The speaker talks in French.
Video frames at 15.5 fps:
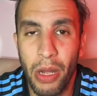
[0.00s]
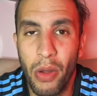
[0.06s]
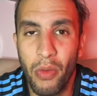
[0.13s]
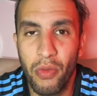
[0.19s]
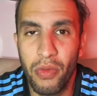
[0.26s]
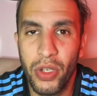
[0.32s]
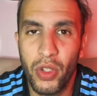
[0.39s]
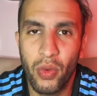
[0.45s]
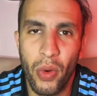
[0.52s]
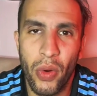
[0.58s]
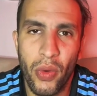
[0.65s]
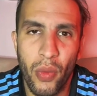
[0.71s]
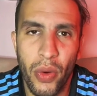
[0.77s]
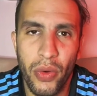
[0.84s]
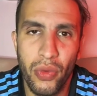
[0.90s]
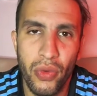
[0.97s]
une victoire
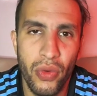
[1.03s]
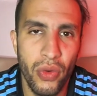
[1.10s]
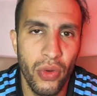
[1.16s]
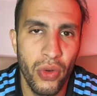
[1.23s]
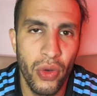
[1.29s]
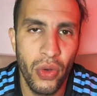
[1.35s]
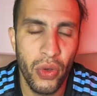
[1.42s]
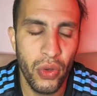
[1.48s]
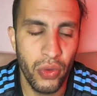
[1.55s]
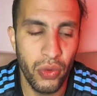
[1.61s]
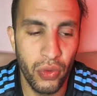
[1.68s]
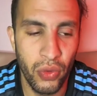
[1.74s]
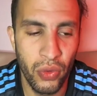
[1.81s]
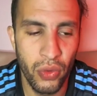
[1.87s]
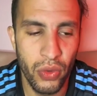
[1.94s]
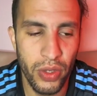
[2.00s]
ou un nul
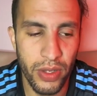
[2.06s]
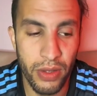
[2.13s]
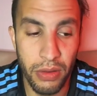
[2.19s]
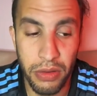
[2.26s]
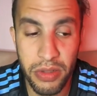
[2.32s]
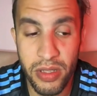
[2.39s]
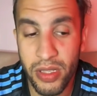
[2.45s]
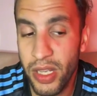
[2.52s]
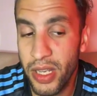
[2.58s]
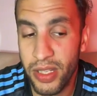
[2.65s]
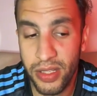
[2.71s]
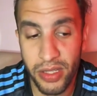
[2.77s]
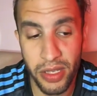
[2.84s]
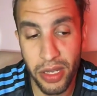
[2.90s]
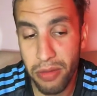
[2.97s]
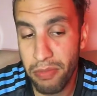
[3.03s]
du euh,
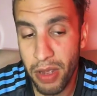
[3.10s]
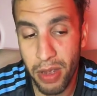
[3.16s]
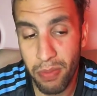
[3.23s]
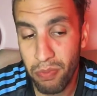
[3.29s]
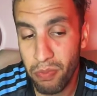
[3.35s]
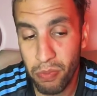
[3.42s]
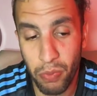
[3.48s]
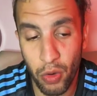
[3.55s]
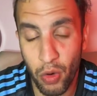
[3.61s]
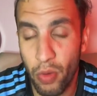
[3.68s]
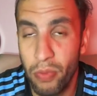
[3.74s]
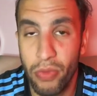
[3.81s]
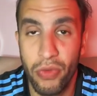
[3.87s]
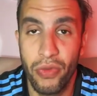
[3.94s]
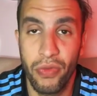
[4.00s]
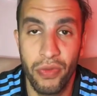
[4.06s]
CSC, mais beaucoup
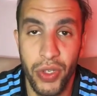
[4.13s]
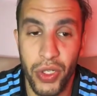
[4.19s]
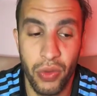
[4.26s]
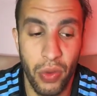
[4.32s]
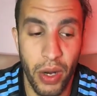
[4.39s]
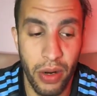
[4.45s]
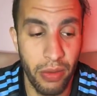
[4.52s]
plus une victoire.